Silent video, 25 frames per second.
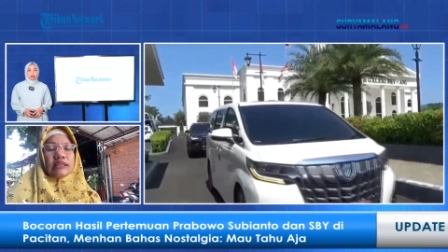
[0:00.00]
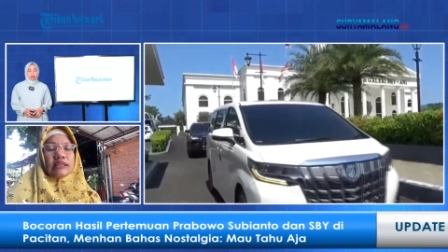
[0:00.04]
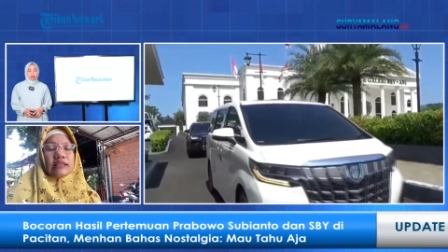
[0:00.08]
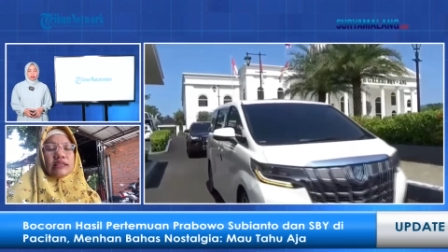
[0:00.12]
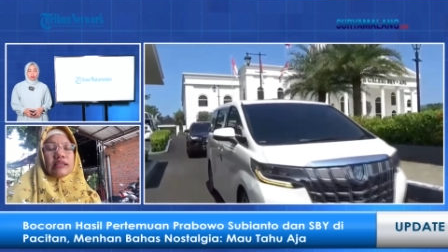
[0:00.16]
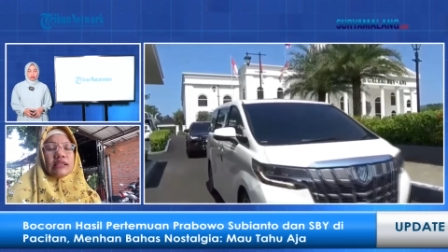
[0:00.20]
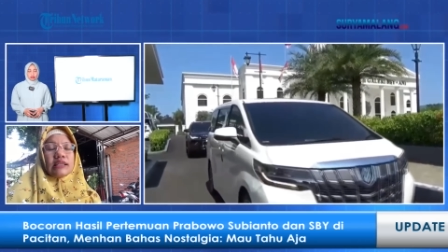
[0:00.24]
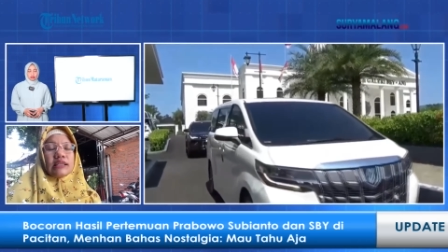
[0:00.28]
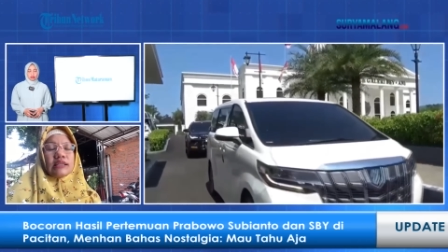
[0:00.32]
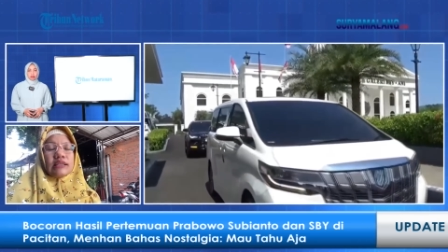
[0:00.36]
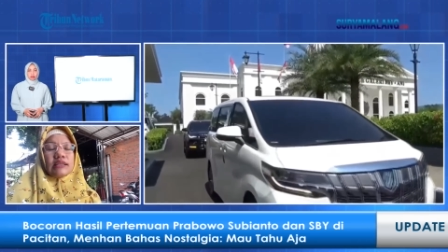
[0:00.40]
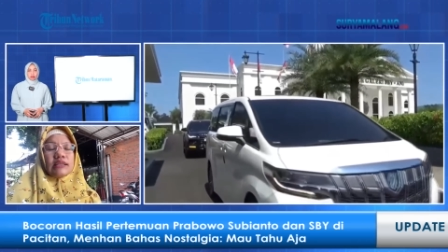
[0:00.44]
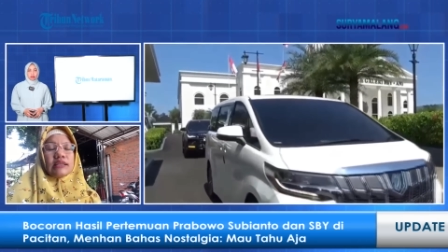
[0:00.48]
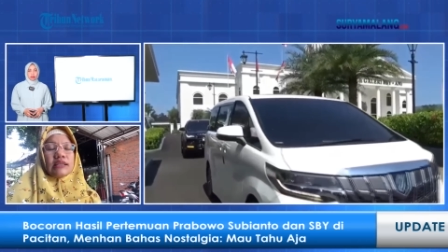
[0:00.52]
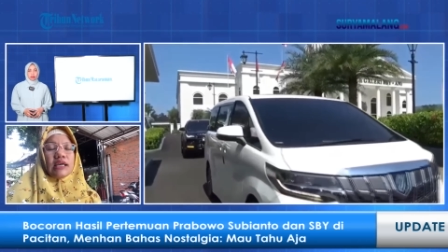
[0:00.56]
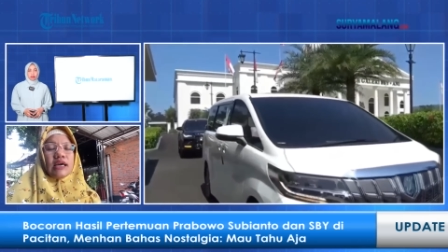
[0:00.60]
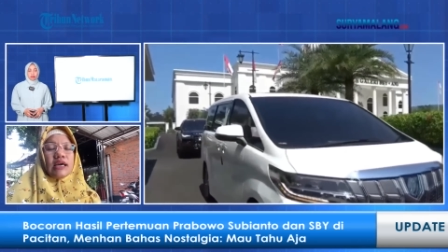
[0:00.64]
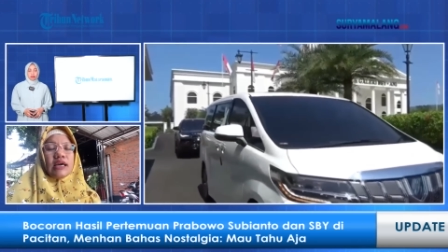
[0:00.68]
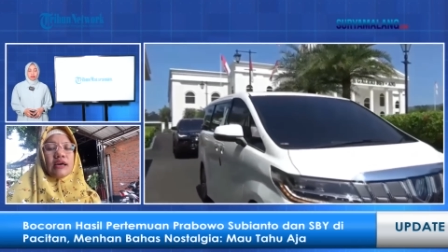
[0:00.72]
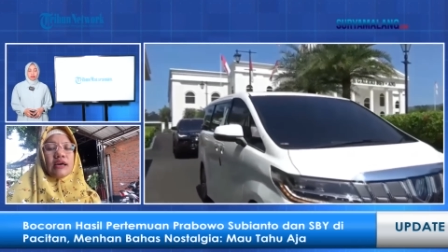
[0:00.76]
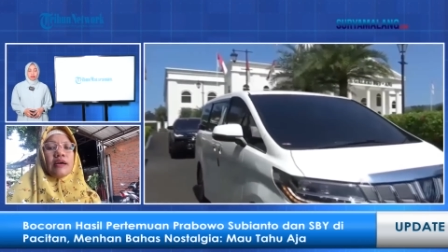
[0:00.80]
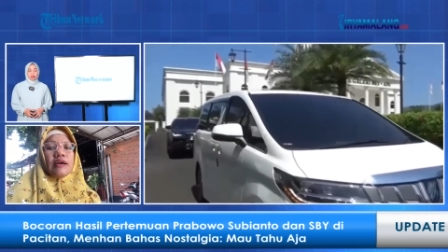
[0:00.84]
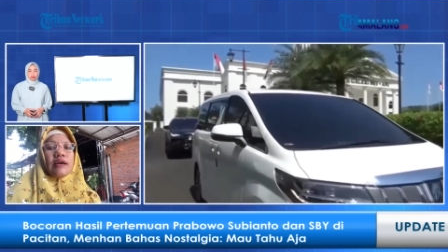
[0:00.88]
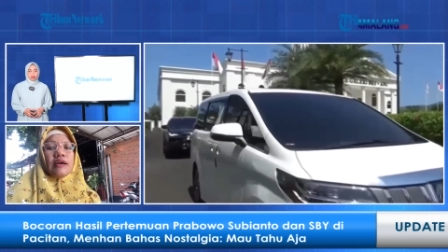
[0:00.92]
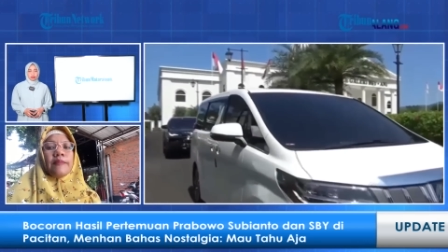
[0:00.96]

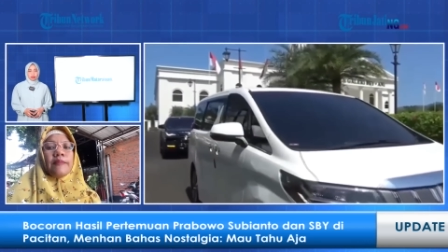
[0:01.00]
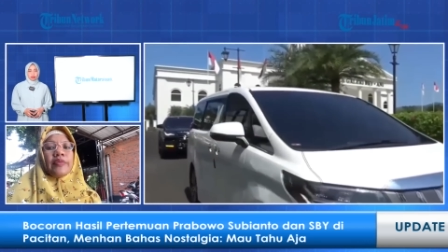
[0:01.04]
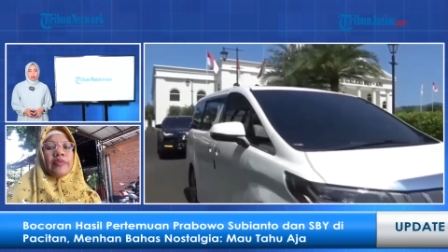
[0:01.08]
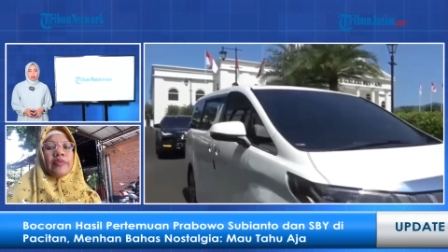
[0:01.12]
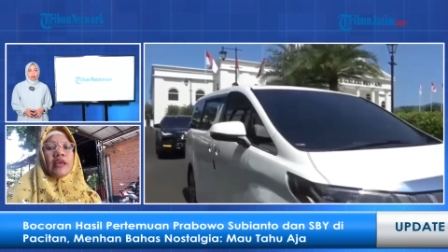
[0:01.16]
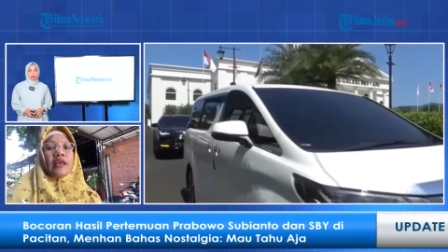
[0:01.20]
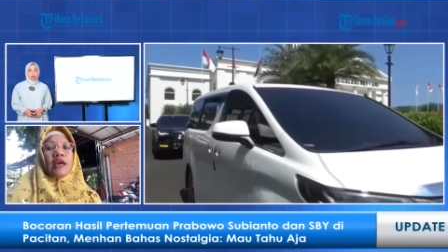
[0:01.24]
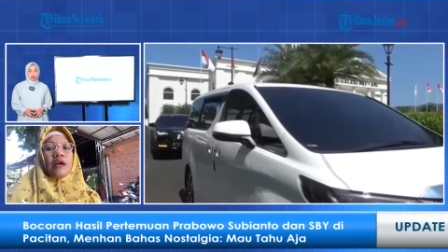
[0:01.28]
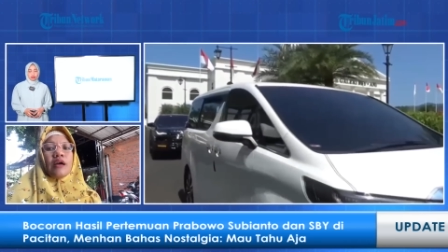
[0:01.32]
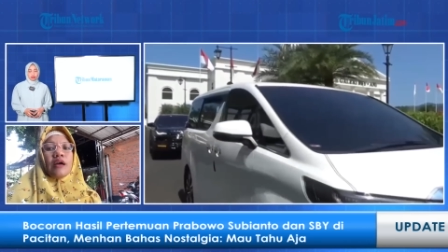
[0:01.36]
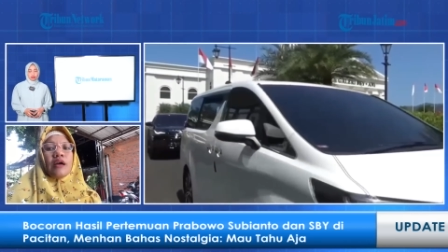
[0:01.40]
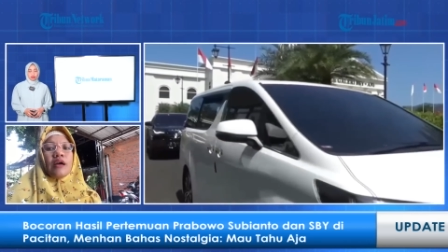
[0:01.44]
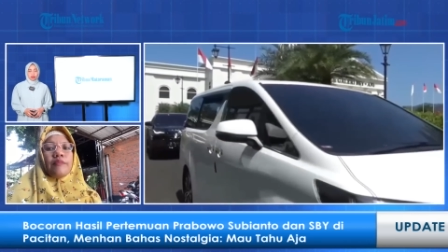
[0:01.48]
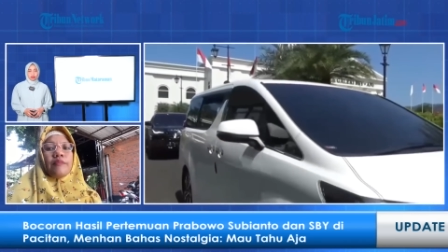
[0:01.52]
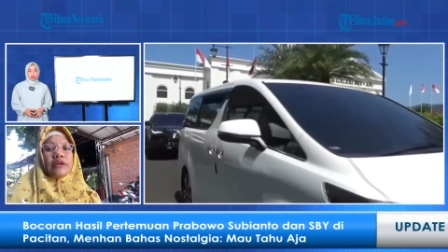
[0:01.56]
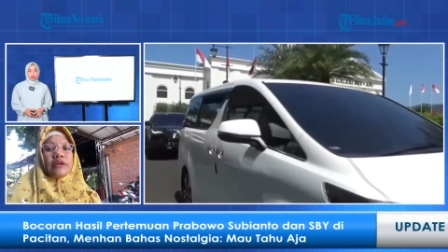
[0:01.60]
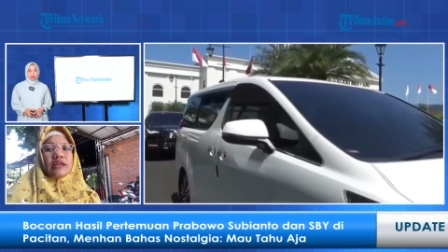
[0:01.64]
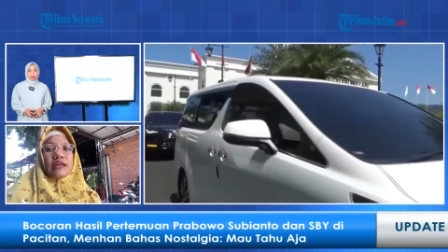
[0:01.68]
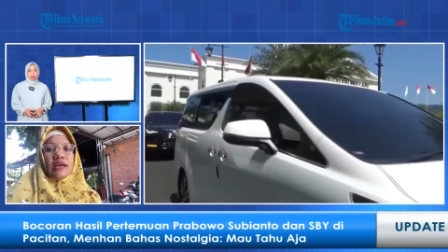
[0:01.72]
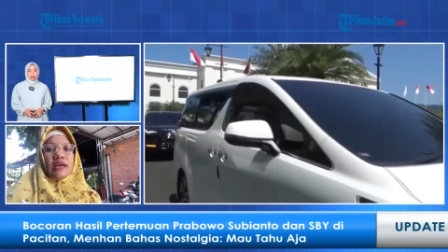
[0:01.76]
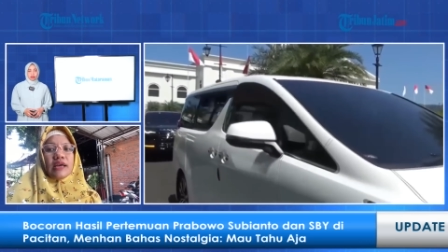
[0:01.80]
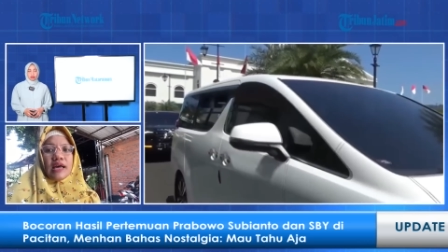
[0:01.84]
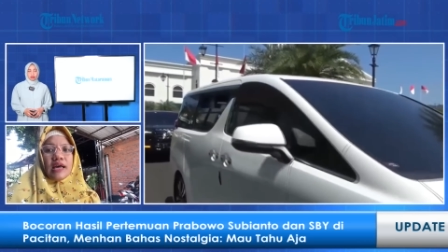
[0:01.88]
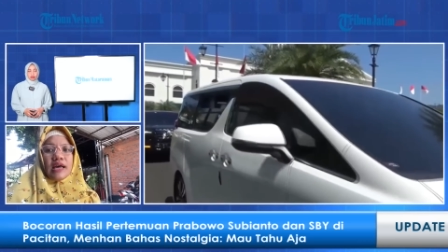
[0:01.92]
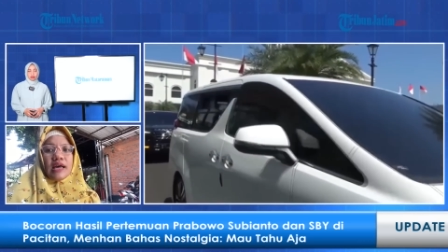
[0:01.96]
tentang
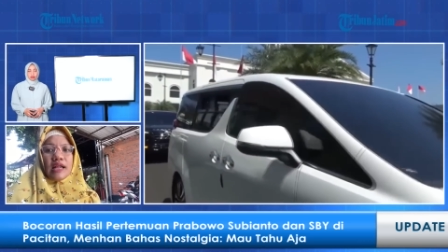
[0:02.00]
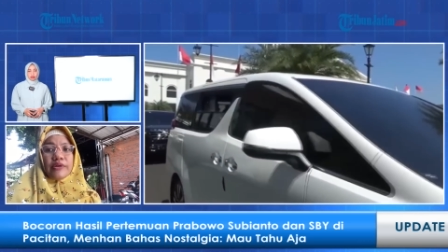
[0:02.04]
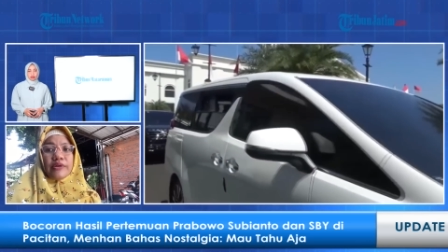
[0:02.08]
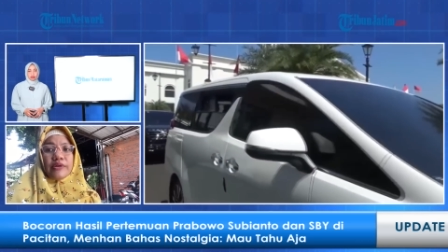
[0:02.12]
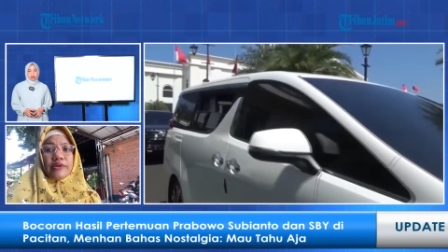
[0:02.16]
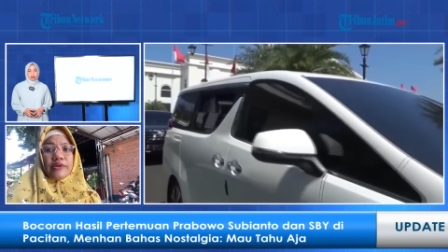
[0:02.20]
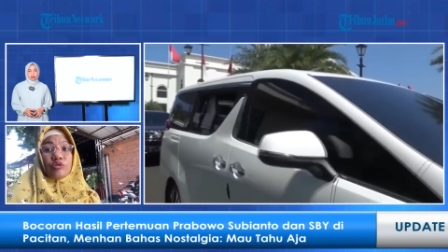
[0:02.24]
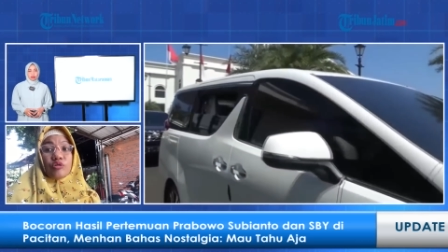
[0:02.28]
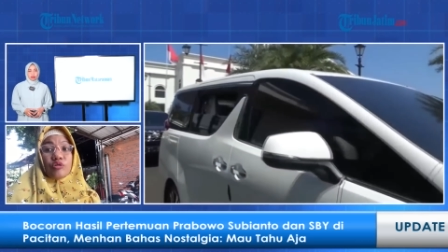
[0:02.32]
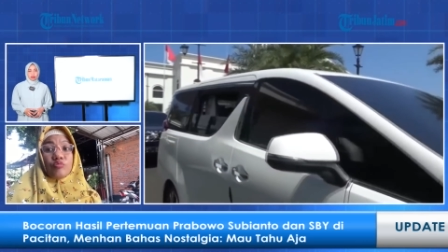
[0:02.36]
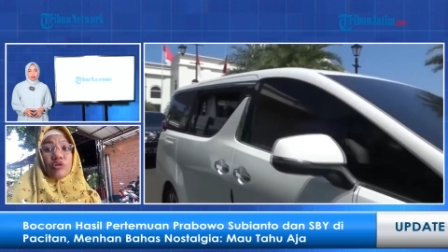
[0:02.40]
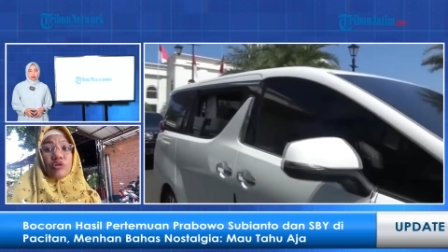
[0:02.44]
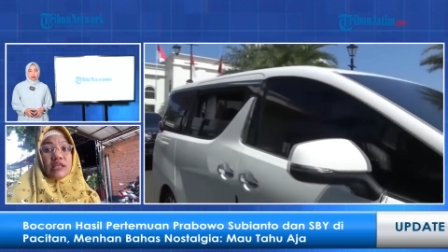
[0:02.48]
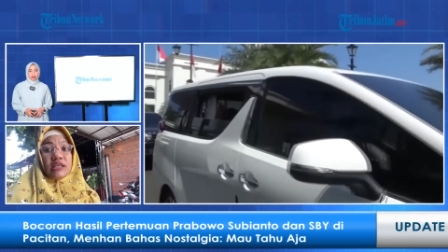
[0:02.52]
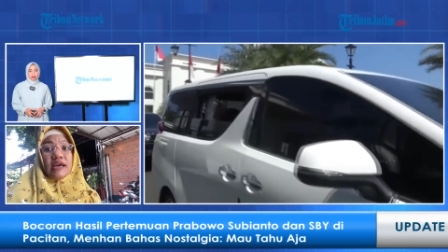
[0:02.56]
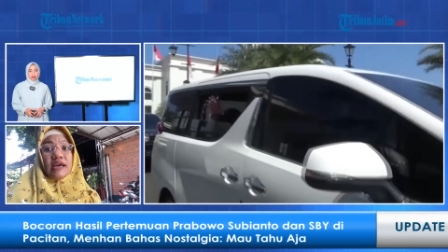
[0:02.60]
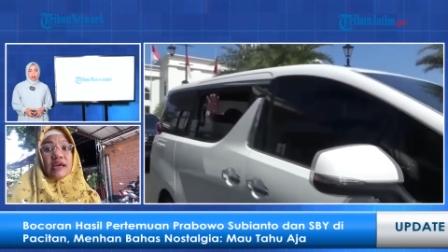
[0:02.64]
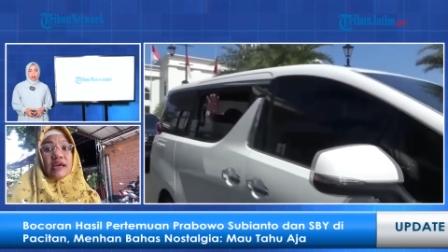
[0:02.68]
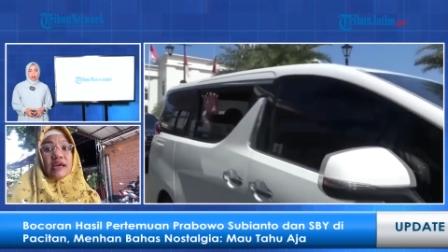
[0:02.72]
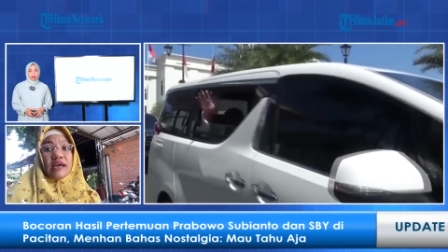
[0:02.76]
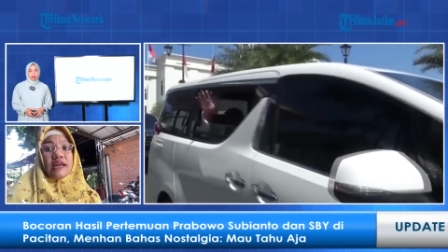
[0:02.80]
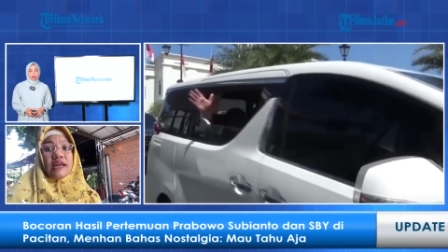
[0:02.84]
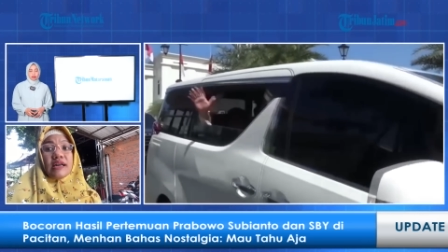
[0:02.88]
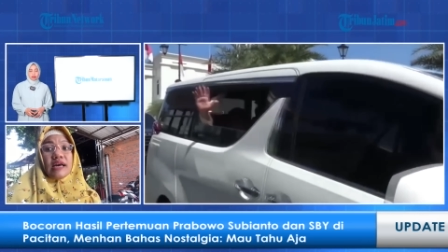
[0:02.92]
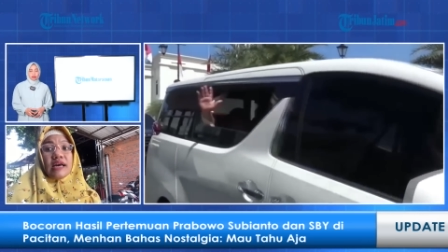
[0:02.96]
perihal pertemuannya
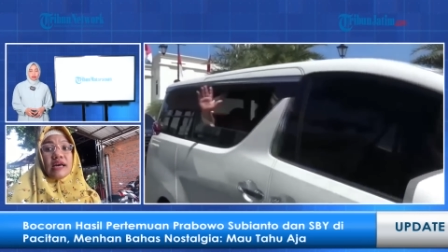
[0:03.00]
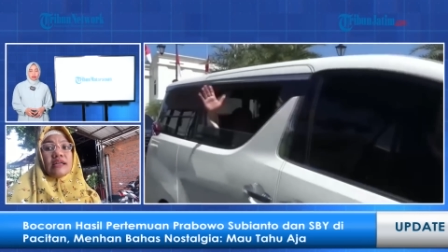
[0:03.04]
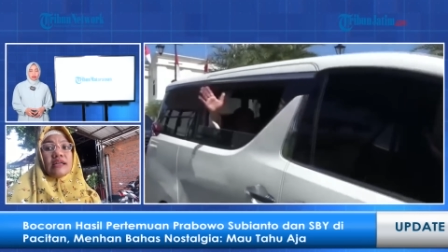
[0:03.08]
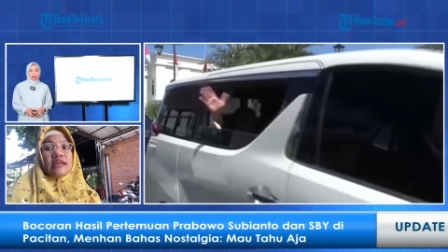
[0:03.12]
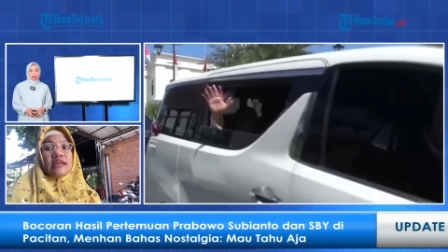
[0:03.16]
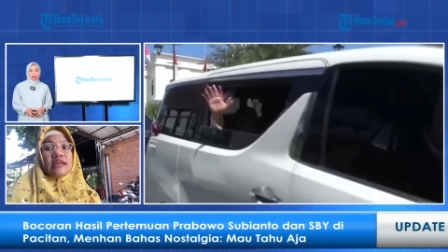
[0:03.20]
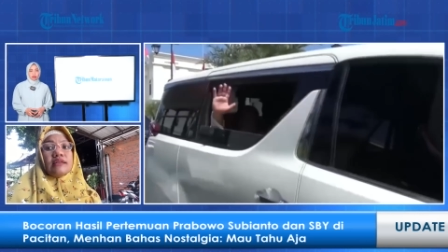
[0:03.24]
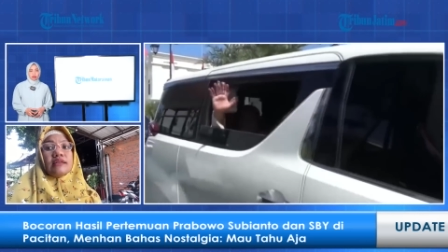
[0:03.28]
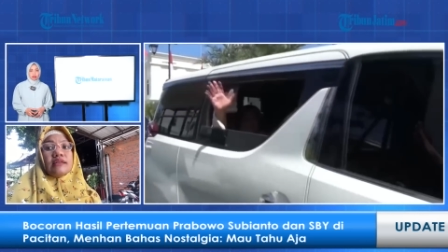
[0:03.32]
dengan